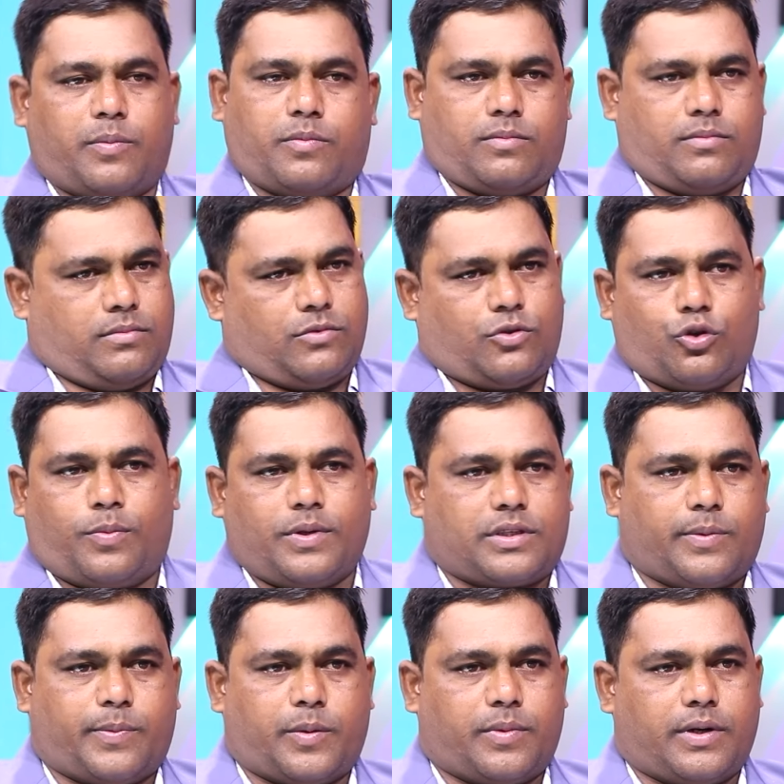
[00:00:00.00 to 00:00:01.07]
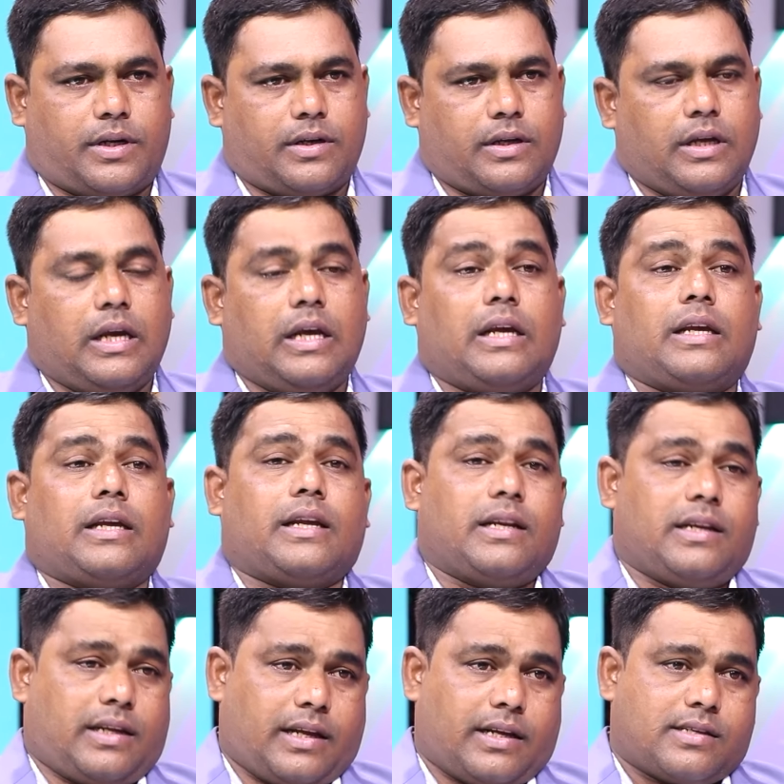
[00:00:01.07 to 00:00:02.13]
మేము చూపిస్తాం అనమాట
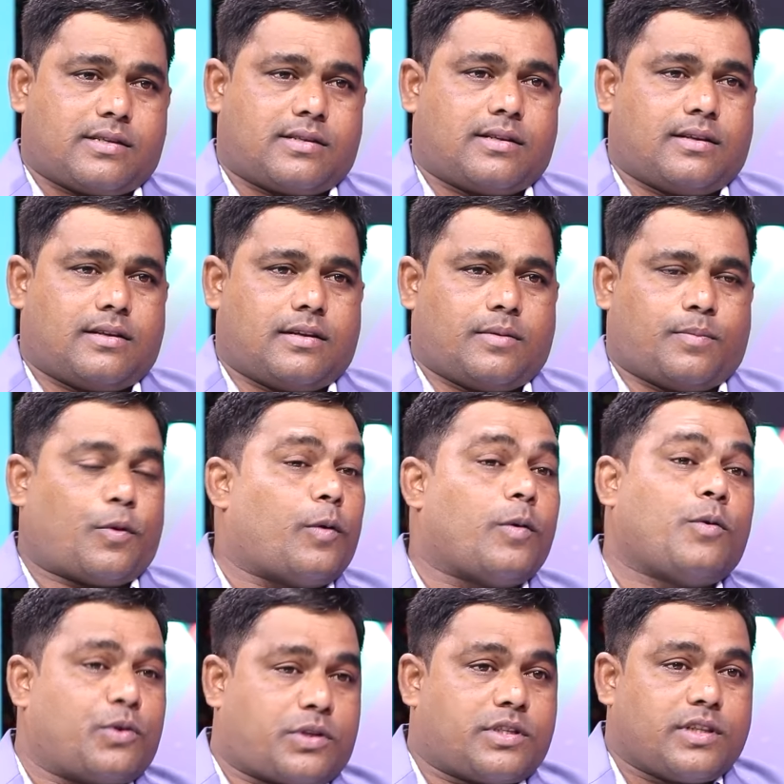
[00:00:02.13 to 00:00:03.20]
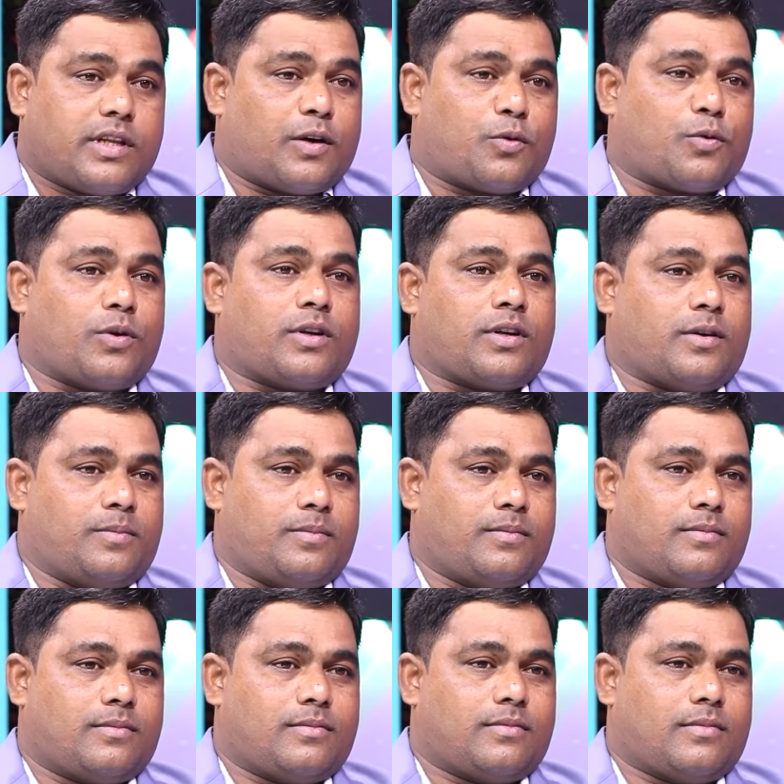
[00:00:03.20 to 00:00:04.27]
ఇన్ కేస్ ప్రాబ్లం వచ్చింది అనుకుంటున్నాం
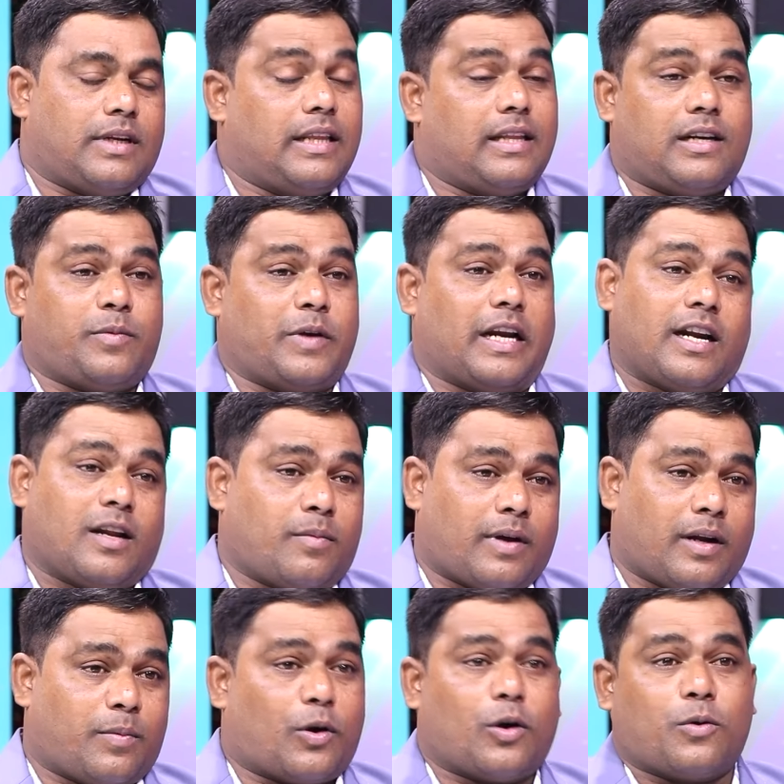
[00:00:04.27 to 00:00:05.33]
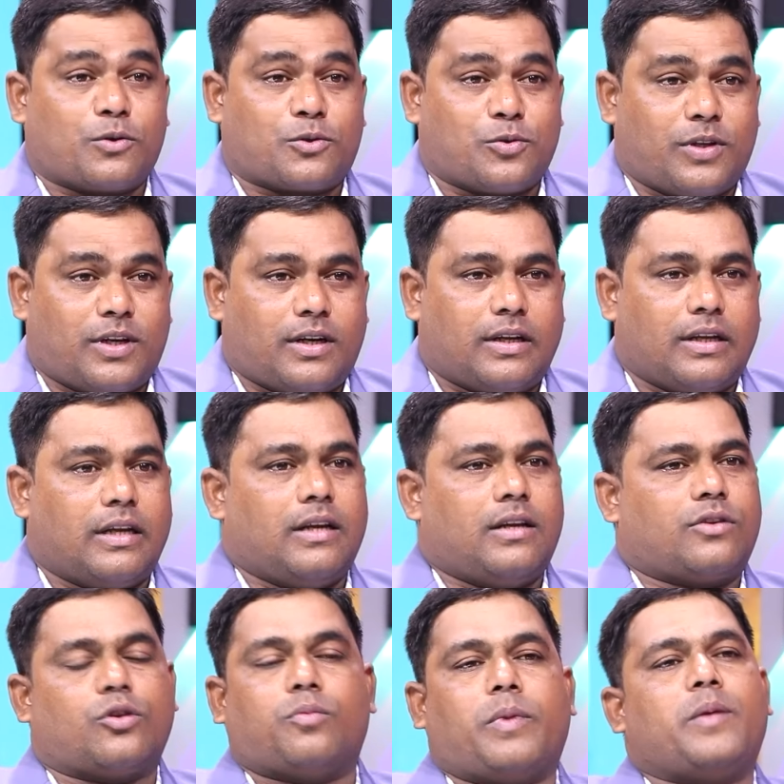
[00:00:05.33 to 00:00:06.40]
లేదంటే మేము ఎలా నమ్మాలి ప్రాబ్లం వస్తుంది
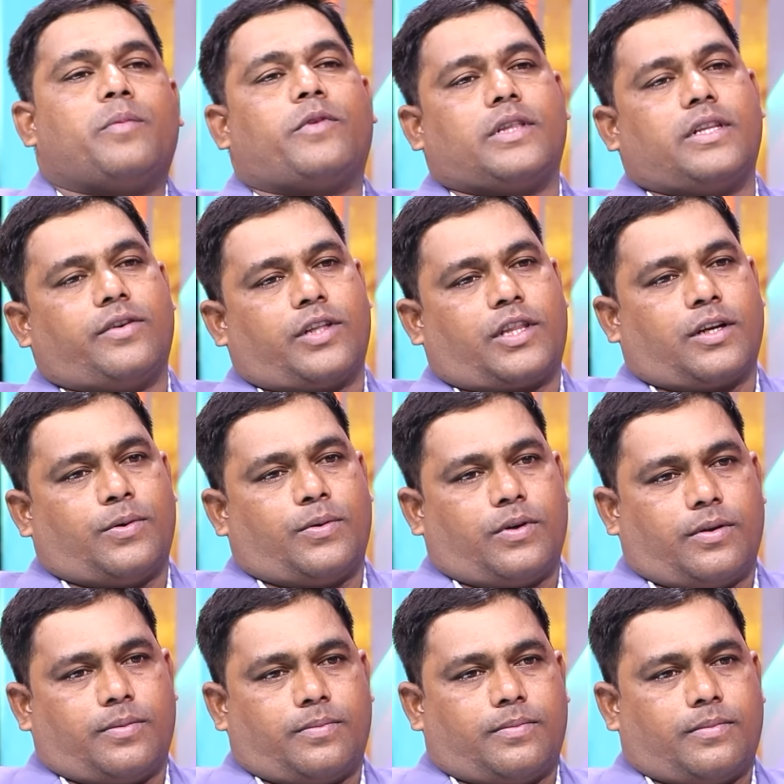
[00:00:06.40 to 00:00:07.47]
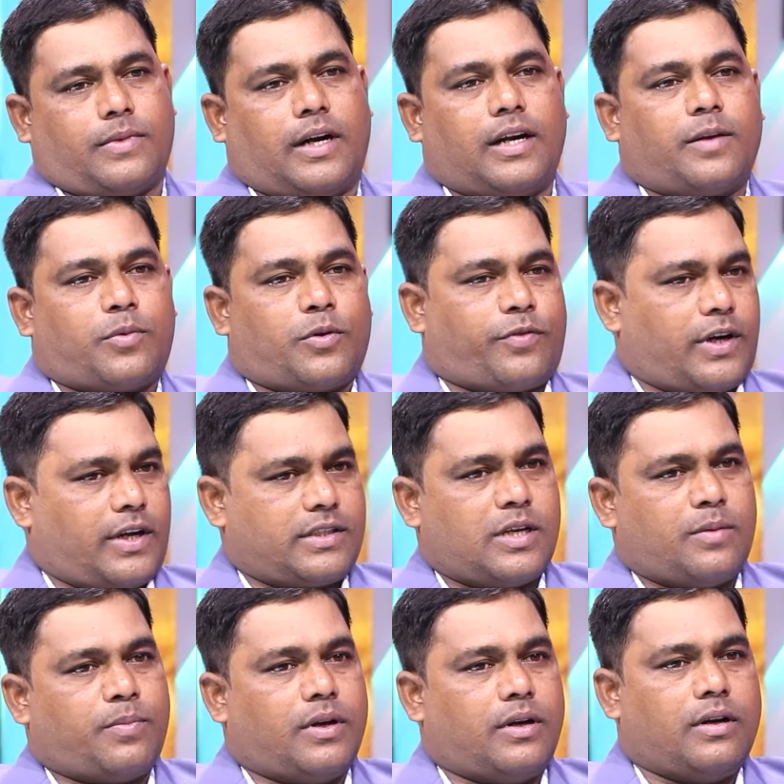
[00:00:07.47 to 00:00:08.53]
సో మేము మధ్యవర్తిగా ఉంటాం అంటే ఇప్పుడు ఫర్
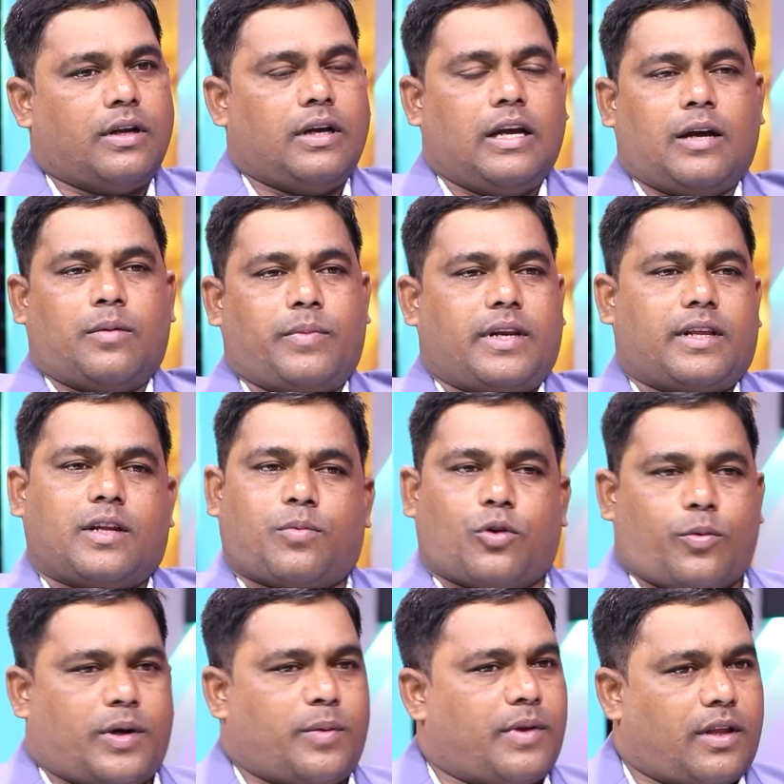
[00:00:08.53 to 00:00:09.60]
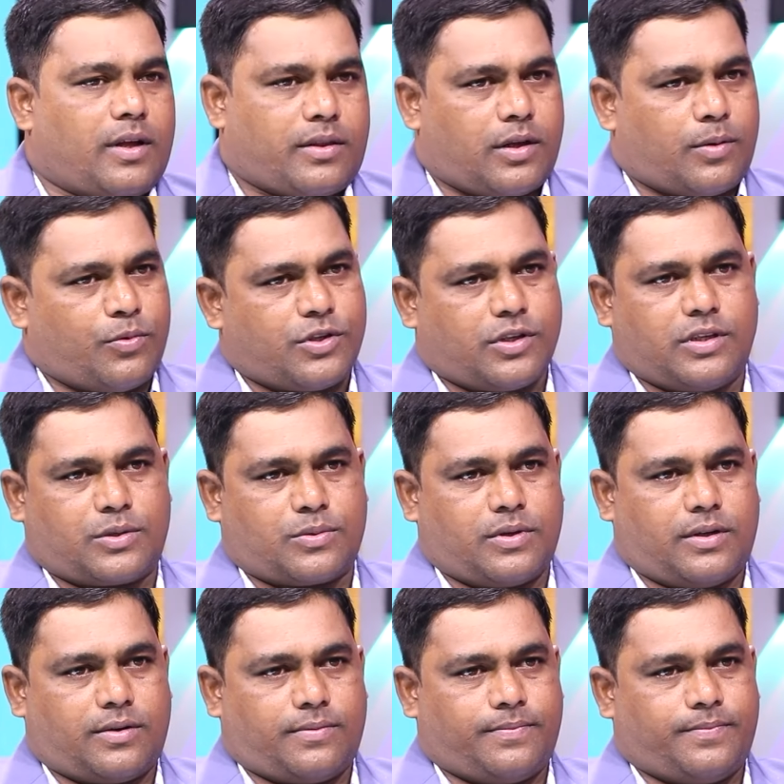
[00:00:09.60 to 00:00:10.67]
ఎగ్జాంపుల్ మీరు ఏదైనా ప్రాపర్టీ మా తరఫు నుంచి
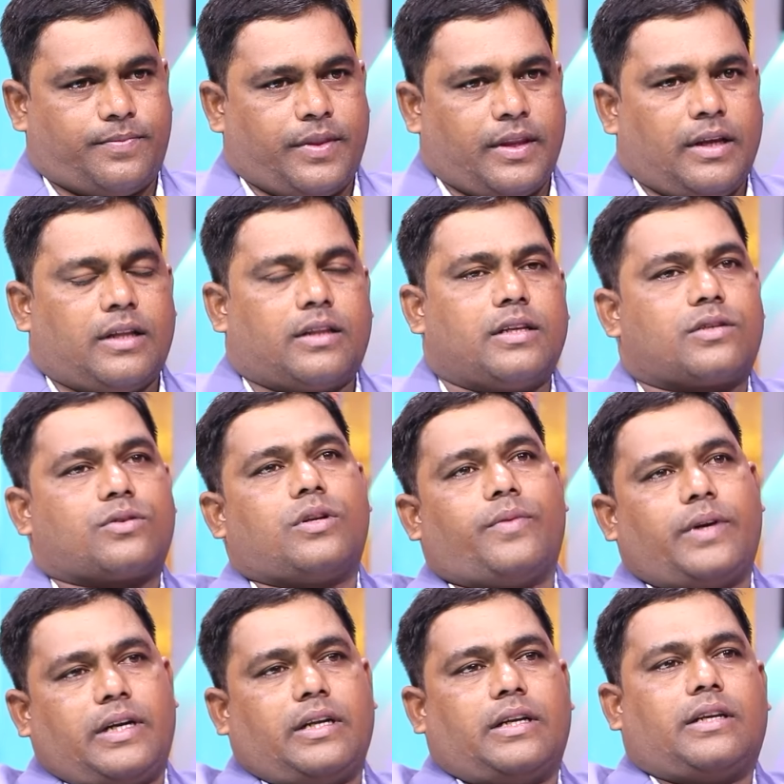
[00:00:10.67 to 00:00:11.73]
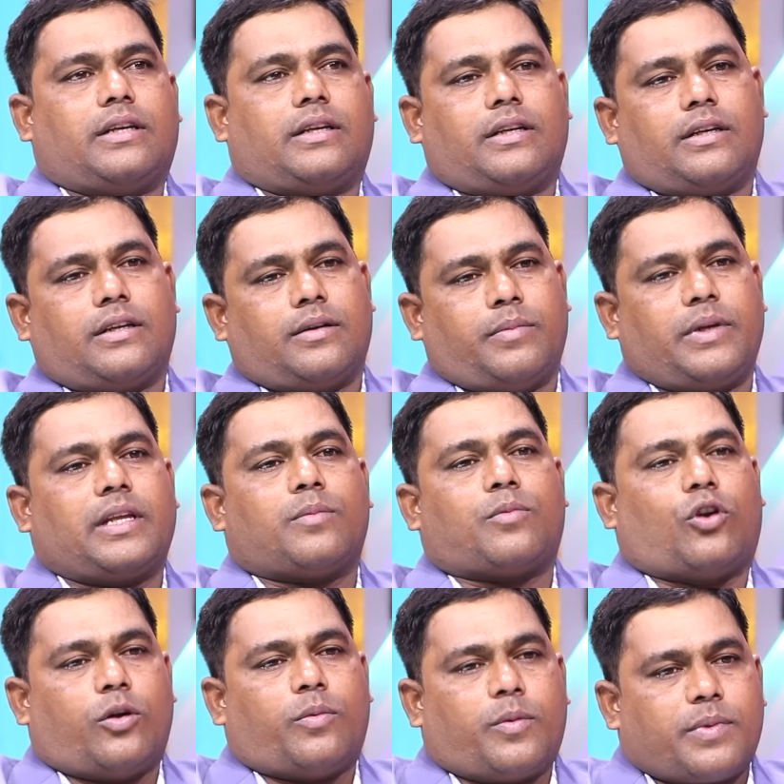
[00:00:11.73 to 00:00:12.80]
తీసుకున్నారు తీసుకున్న వెంటనే మీకు ఏదైనా
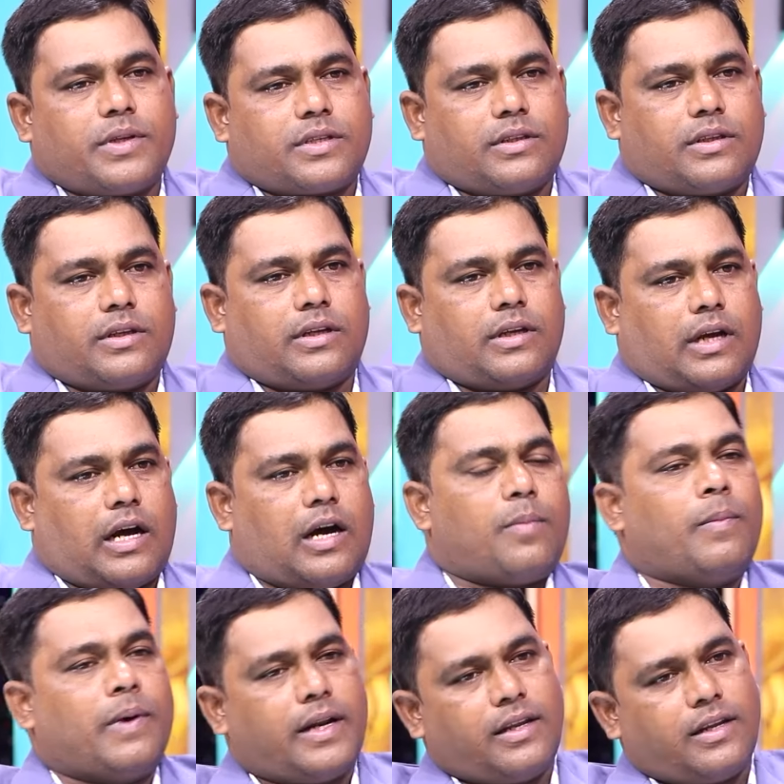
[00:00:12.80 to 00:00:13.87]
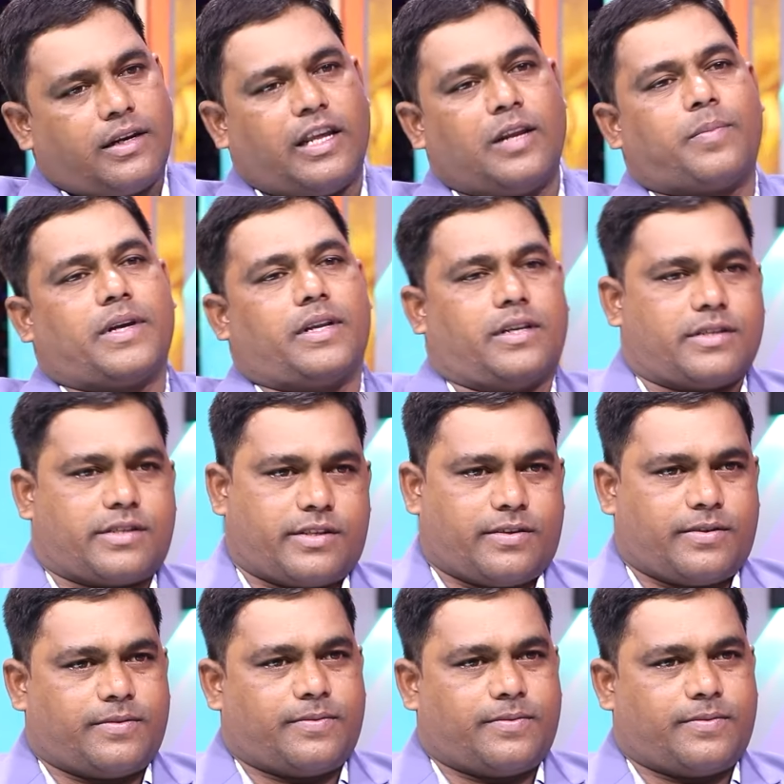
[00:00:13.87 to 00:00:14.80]
ప్రాబ్లం అనిపించింది ఆ మనీ నేను పే చేస్తాను